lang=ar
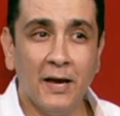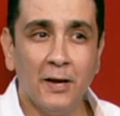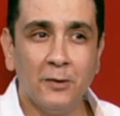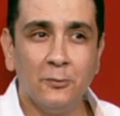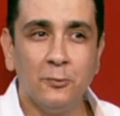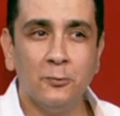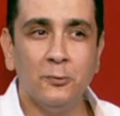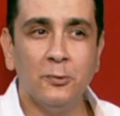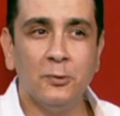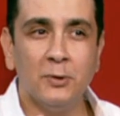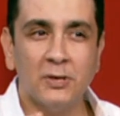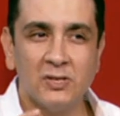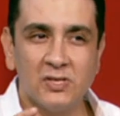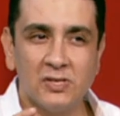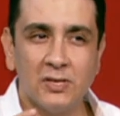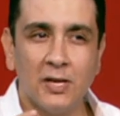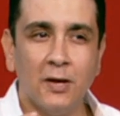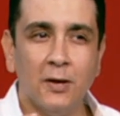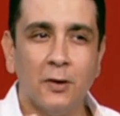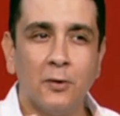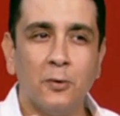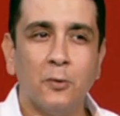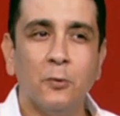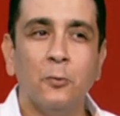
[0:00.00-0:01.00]
حياته
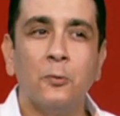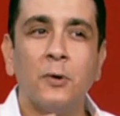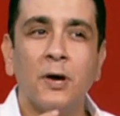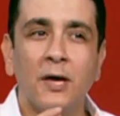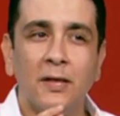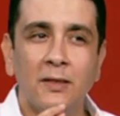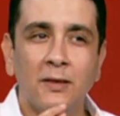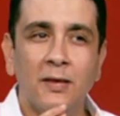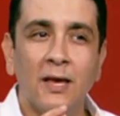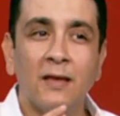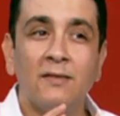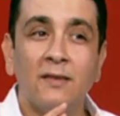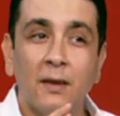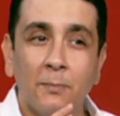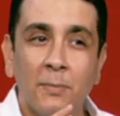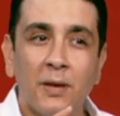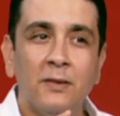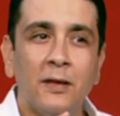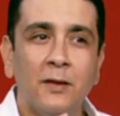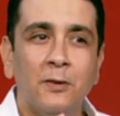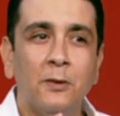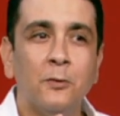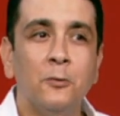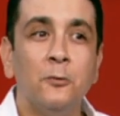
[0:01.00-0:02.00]
يستحق وكان
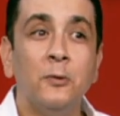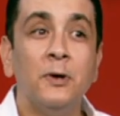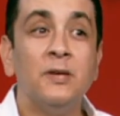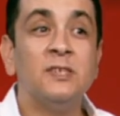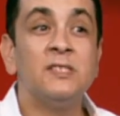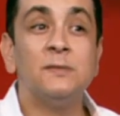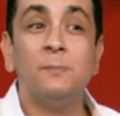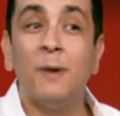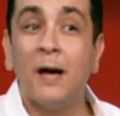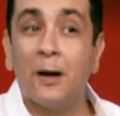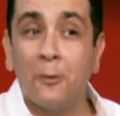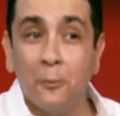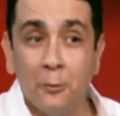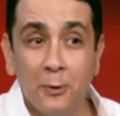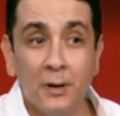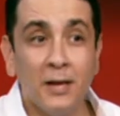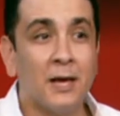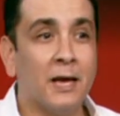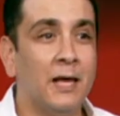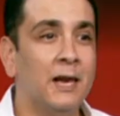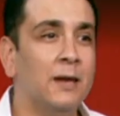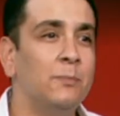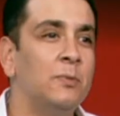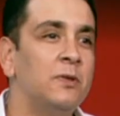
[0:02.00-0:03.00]
يتمنى ان هو يسمع كل
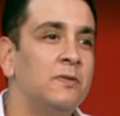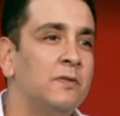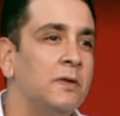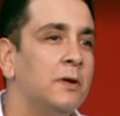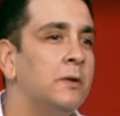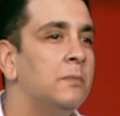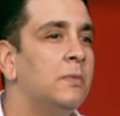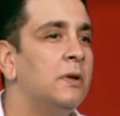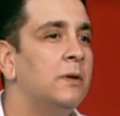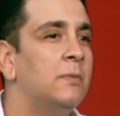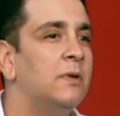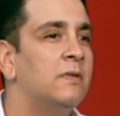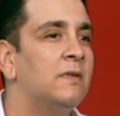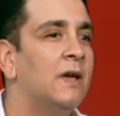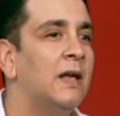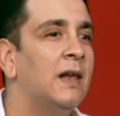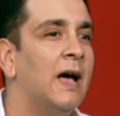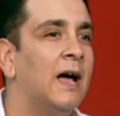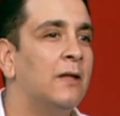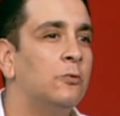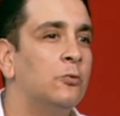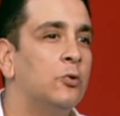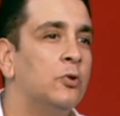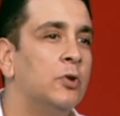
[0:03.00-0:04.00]
الكلام الطيب اللي
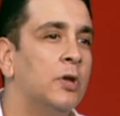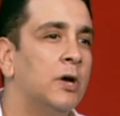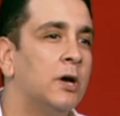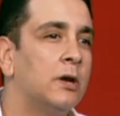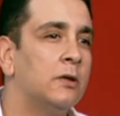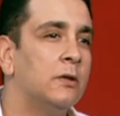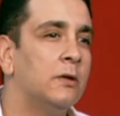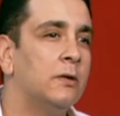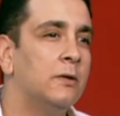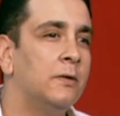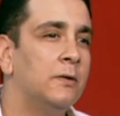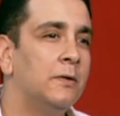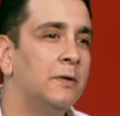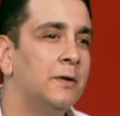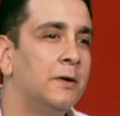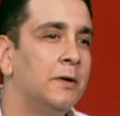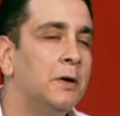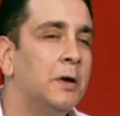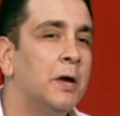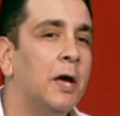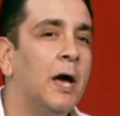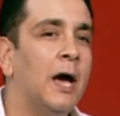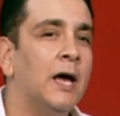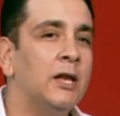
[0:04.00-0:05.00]
بيتقال عنه النهارده طبعا
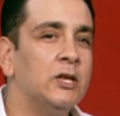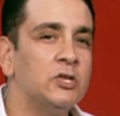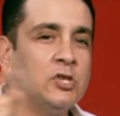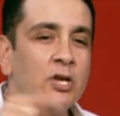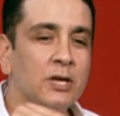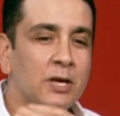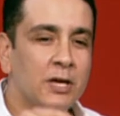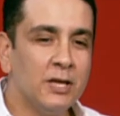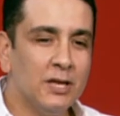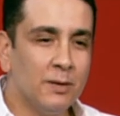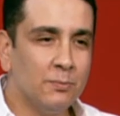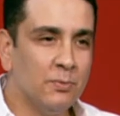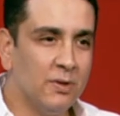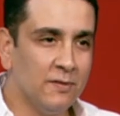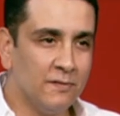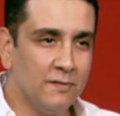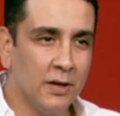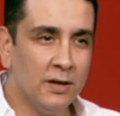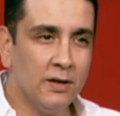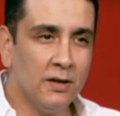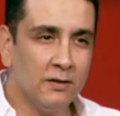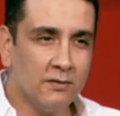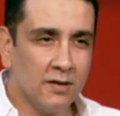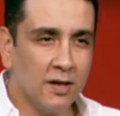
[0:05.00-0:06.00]
علشان كده
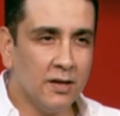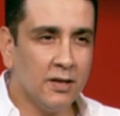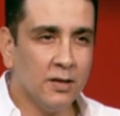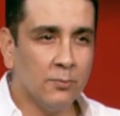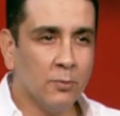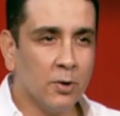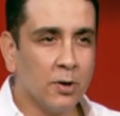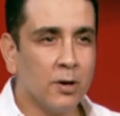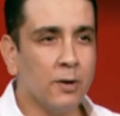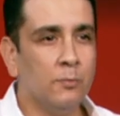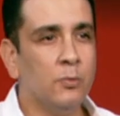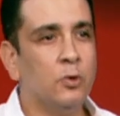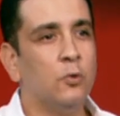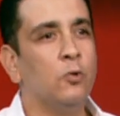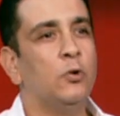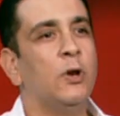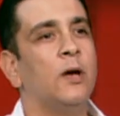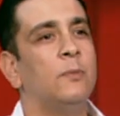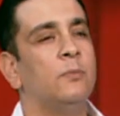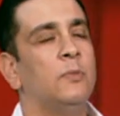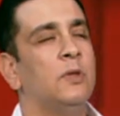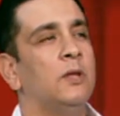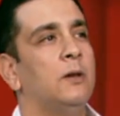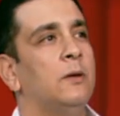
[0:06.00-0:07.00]
بنفضل لتاني مره
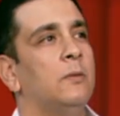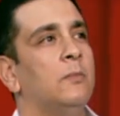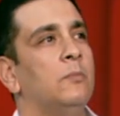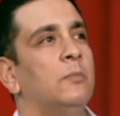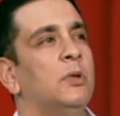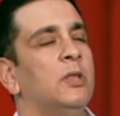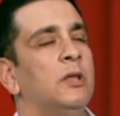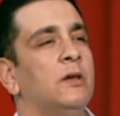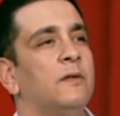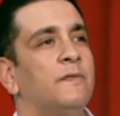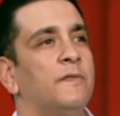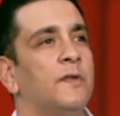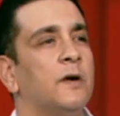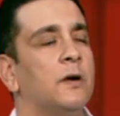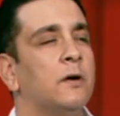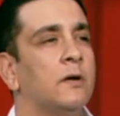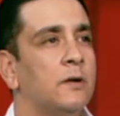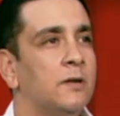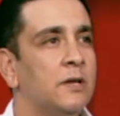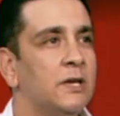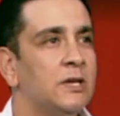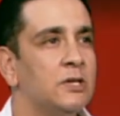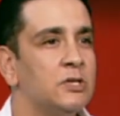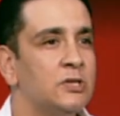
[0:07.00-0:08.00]
بنقولها من من الفقر
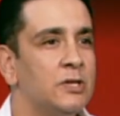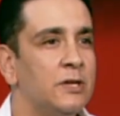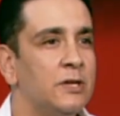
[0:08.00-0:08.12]
نعم، احنا